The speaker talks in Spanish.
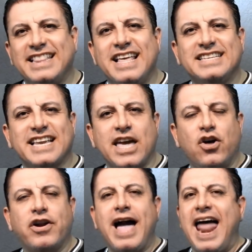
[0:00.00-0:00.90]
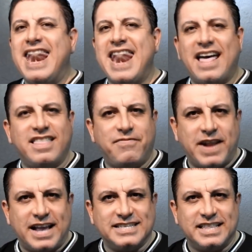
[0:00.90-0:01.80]
diseñador, nada de
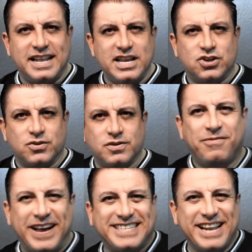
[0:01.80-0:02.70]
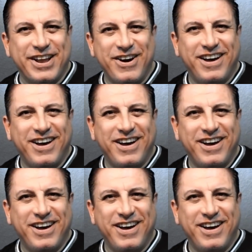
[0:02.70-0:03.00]
fragancias de nicho. Fácil, ¿no?